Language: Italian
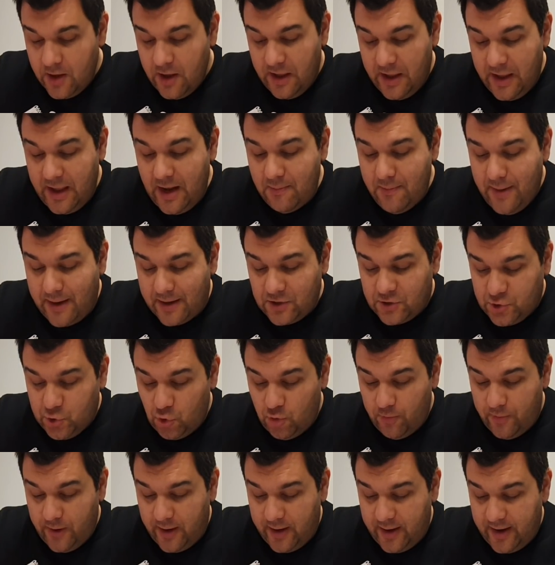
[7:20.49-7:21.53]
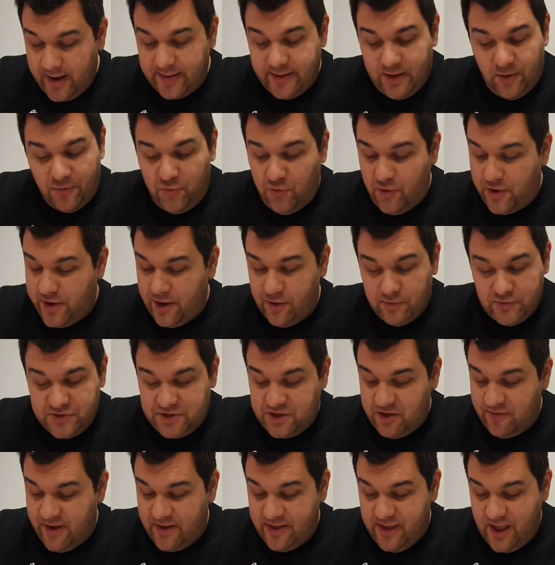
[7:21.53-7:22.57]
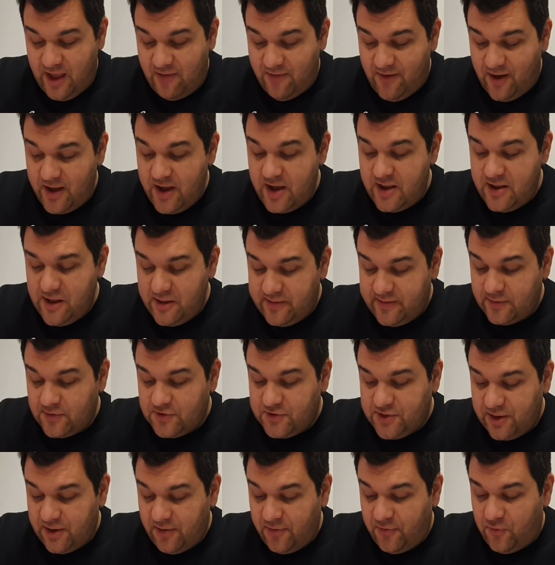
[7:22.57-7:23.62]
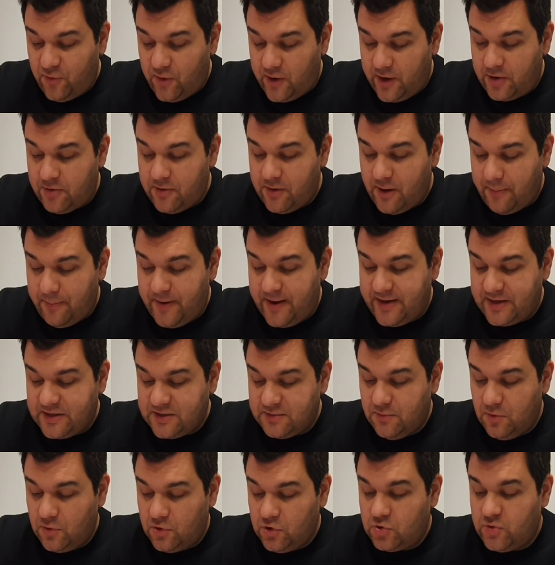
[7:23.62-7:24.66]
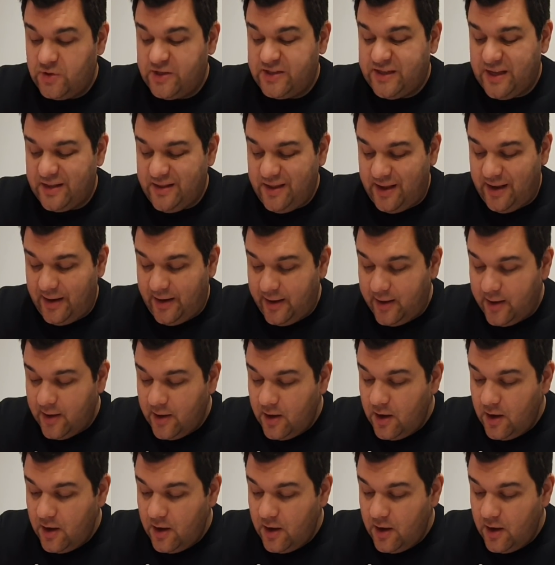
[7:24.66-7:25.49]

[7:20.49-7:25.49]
Il marciume, che da fuori non si vedeva, inizia a uscire fuori non appena smonto i sedili.